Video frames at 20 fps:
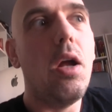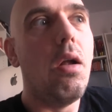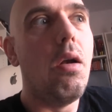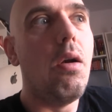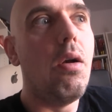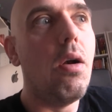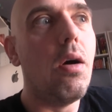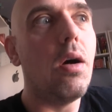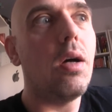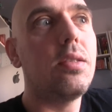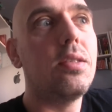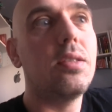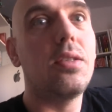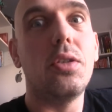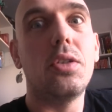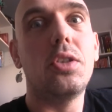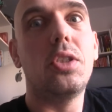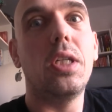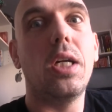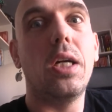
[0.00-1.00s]

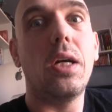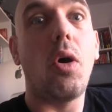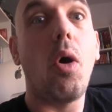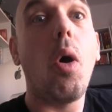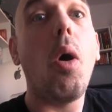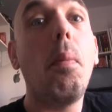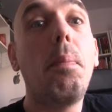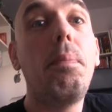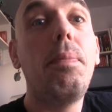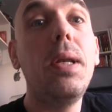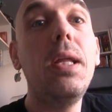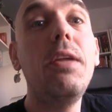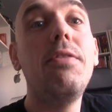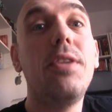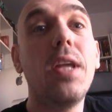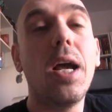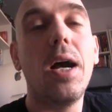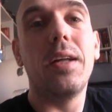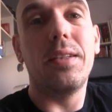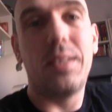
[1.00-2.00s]
lorsque j'ai rempli
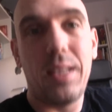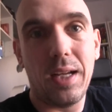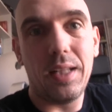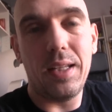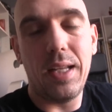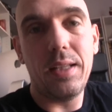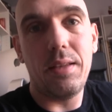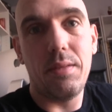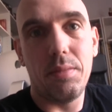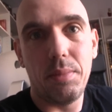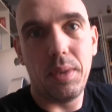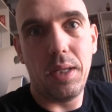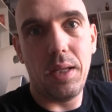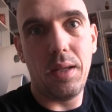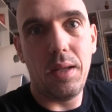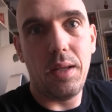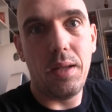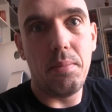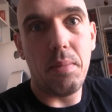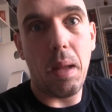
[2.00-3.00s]
via Internet
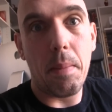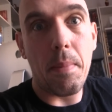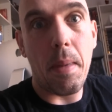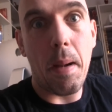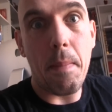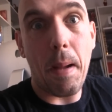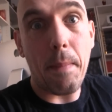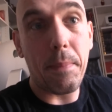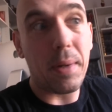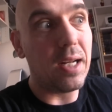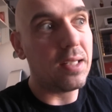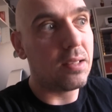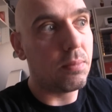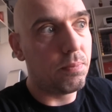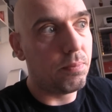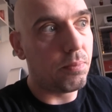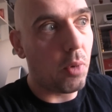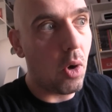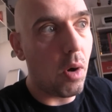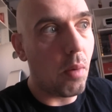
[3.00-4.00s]
mes, ma
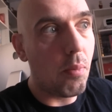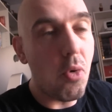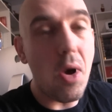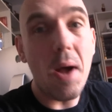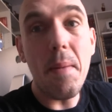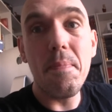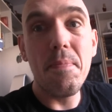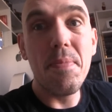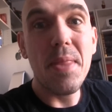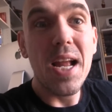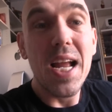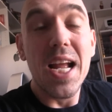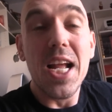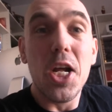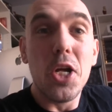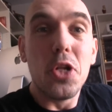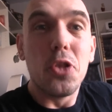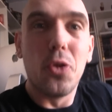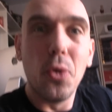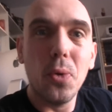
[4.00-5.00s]
paperasse Pôle Emploi.
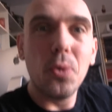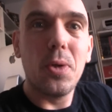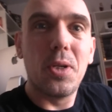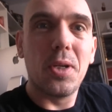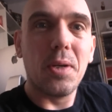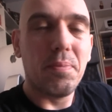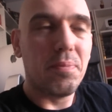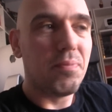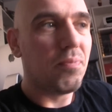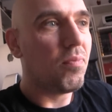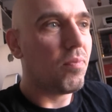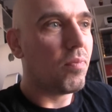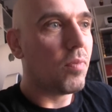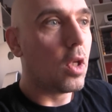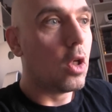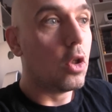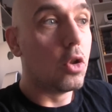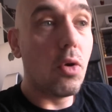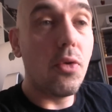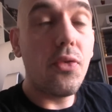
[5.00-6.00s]
Donc,
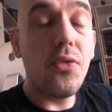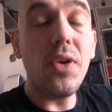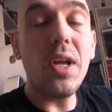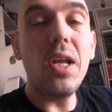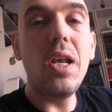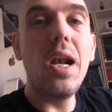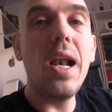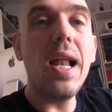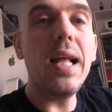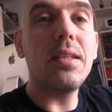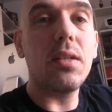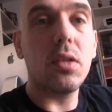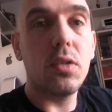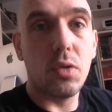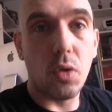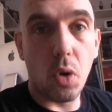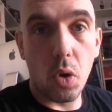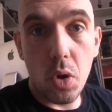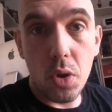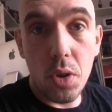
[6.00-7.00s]
je fais une lettre
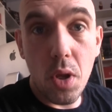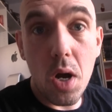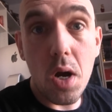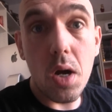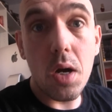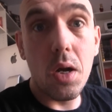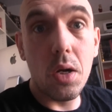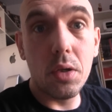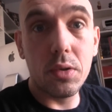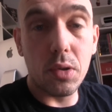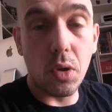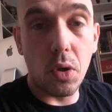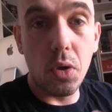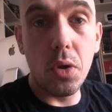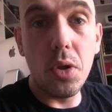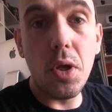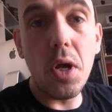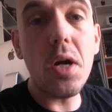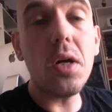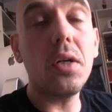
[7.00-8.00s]
sur l'honneur, euh, sur
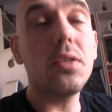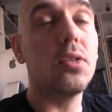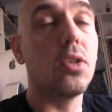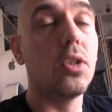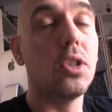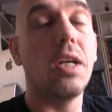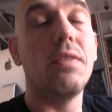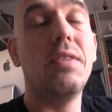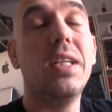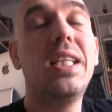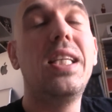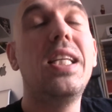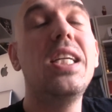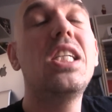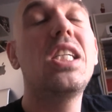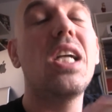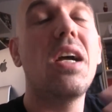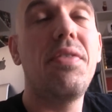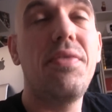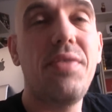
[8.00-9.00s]
l'honneur ce que j'avais
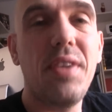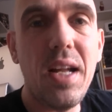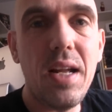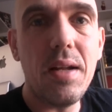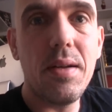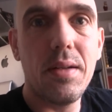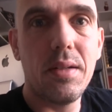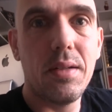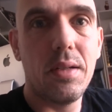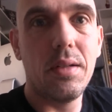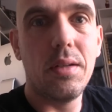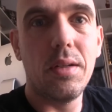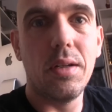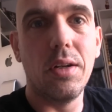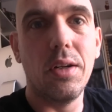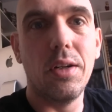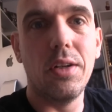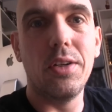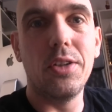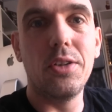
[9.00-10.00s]
déjà fait
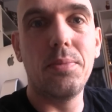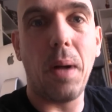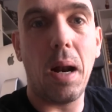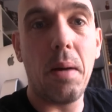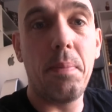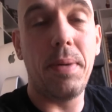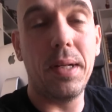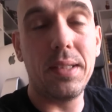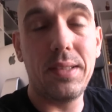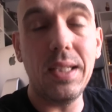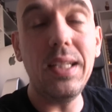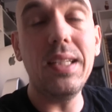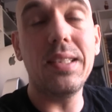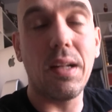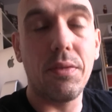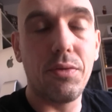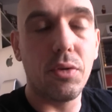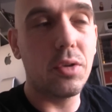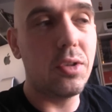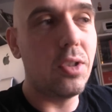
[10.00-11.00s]
euh, par le passé, et
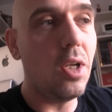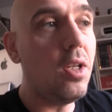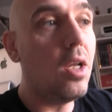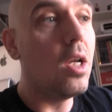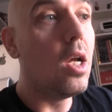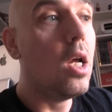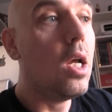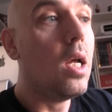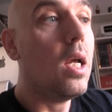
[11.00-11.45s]
ça fonctionne,